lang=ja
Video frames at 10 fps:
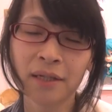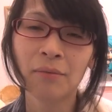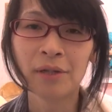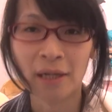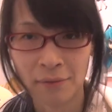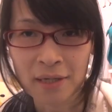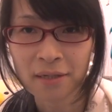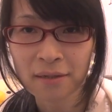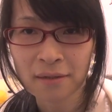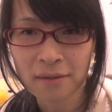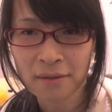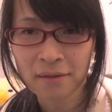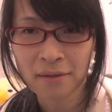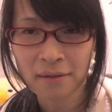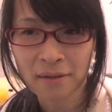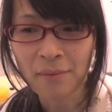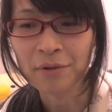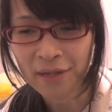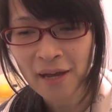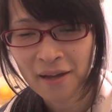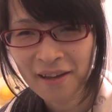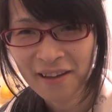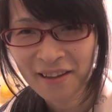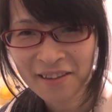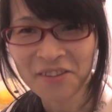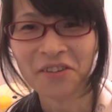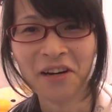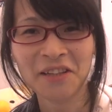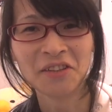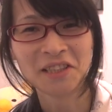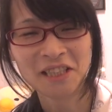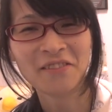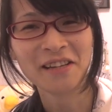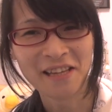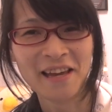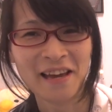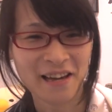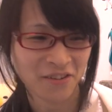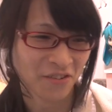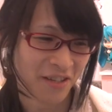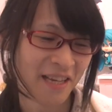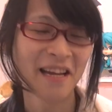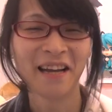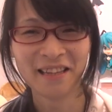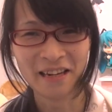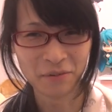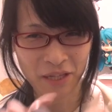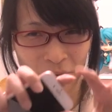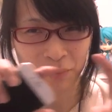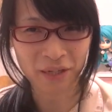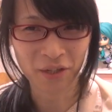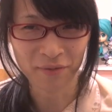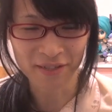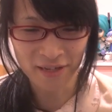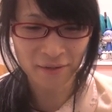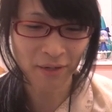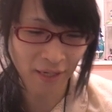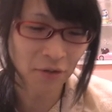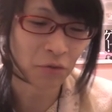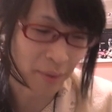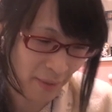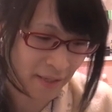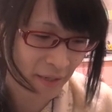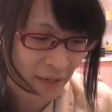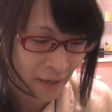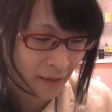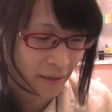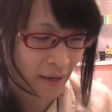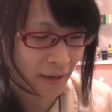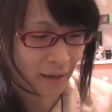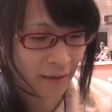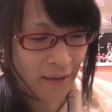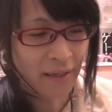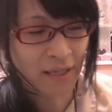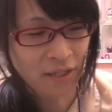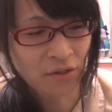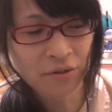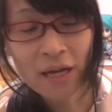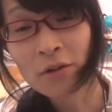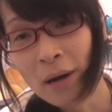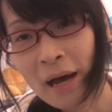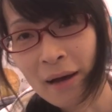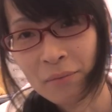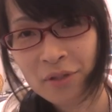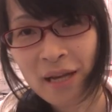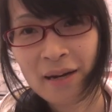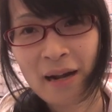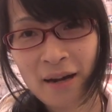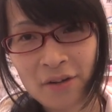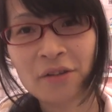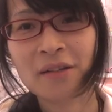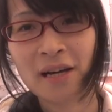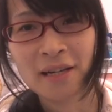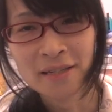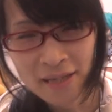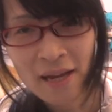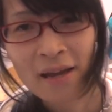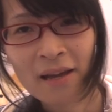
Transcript: くてもできます多分ねちょっと後で調べてあのできなかったらテロップ貼っておきますね、まあ、できると思います、えー、ただ必要なのは無線 LAN ルーターですね